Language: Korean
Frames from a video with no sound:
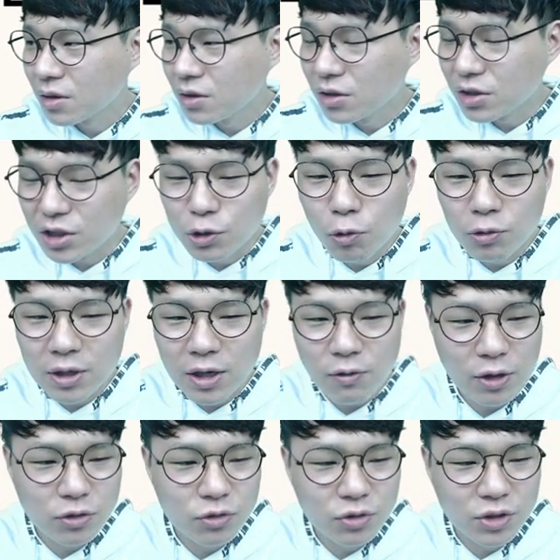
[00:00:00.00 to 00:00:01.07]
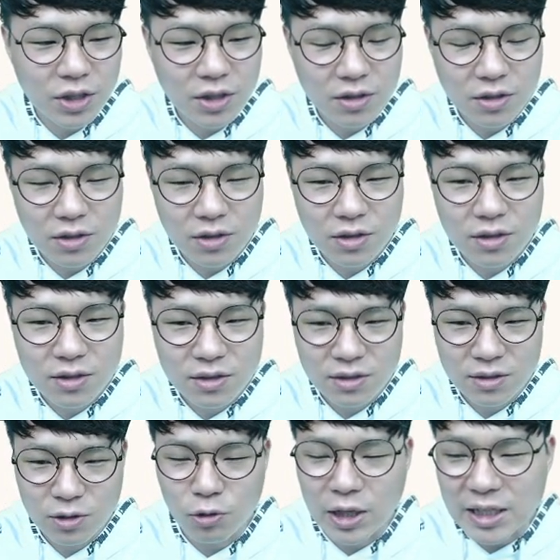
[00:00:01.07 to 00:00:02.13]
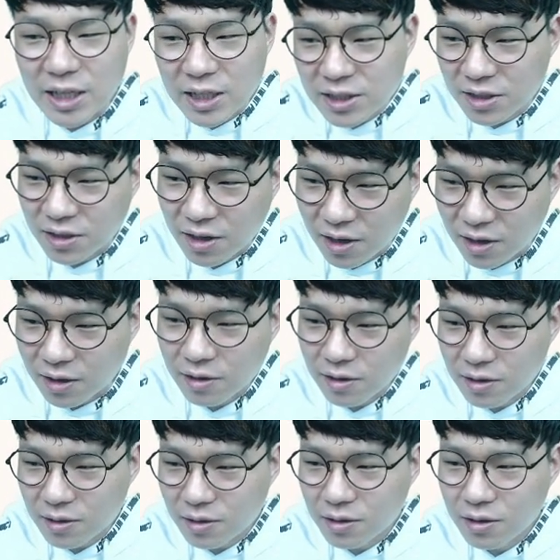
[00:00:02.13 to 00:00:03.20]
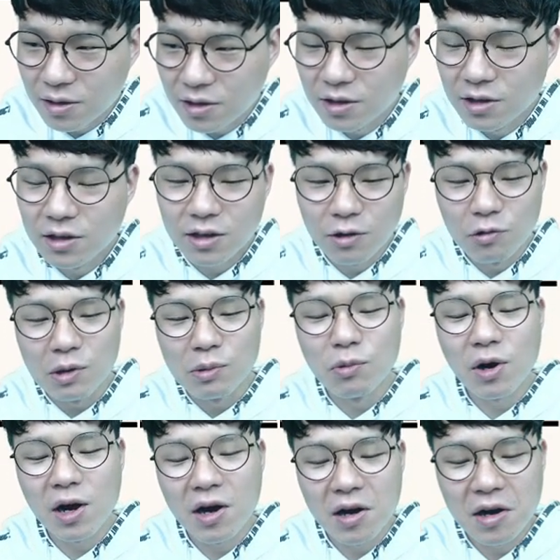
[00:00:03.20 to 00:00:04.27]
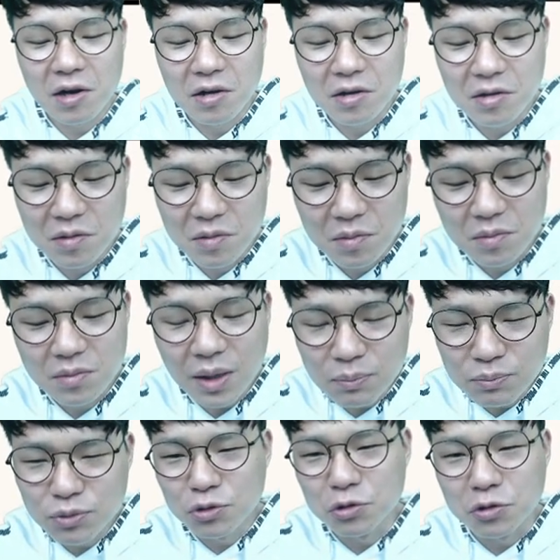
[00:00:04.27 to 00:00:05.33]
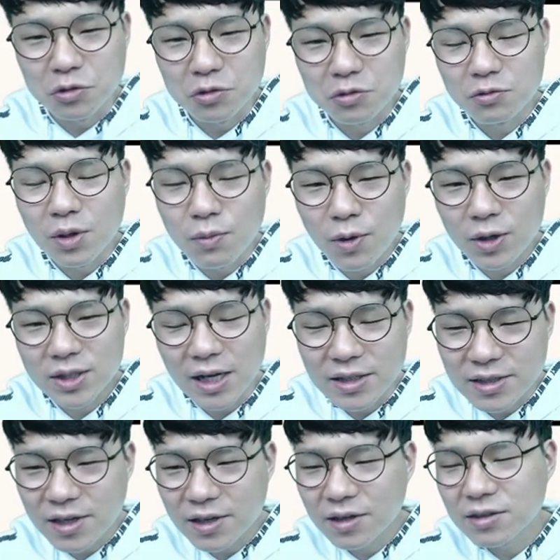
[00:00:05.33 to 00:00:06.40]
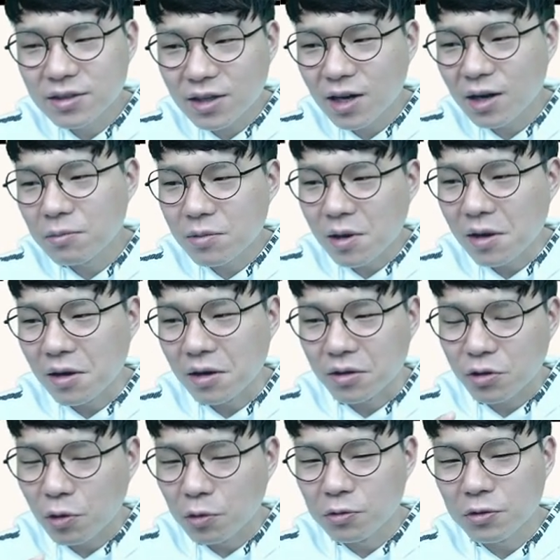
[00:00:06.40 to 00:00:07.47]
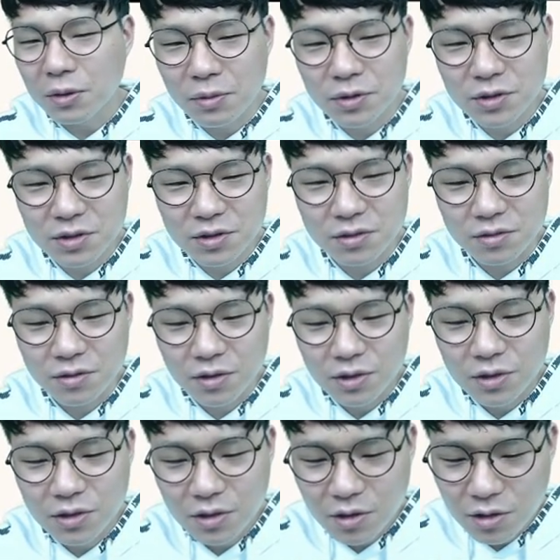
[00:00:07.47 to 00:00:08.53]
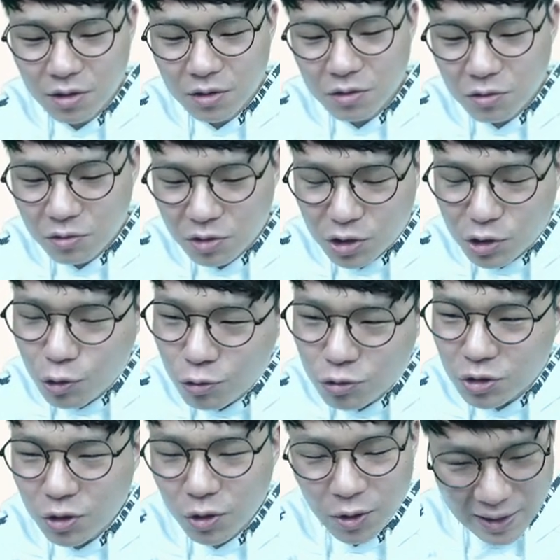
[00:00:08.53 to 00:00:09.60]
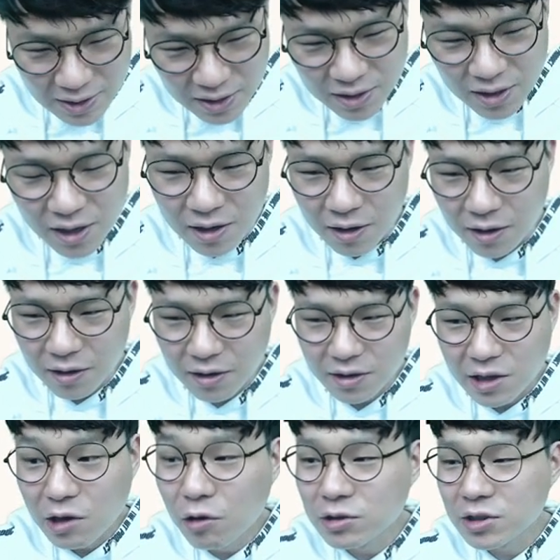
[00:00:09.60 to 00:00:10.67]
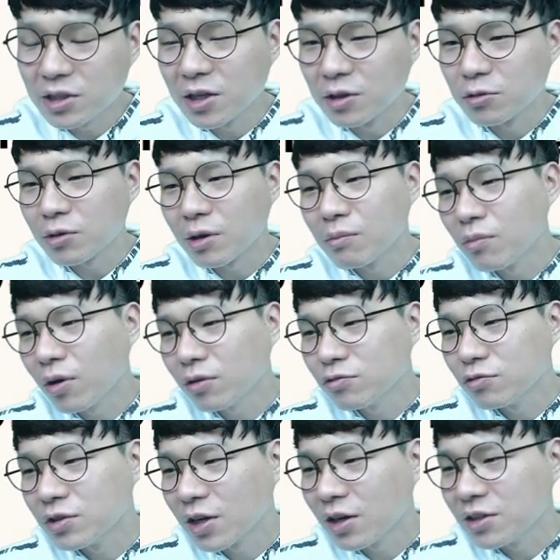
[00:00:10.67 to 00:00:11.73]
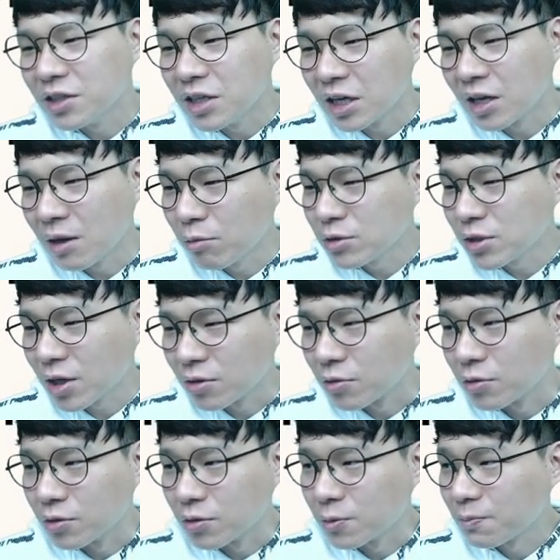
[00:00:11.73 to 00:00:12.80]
이혼할 확률이 더 낮아질까? 그러니까 외모가 예쁘고 외모가 잘생긴 사람과 결혼하면은 이혼율이 더 낮을까? 이것에 대해서도 한번 우리가 이야기를 해보자는 거예요.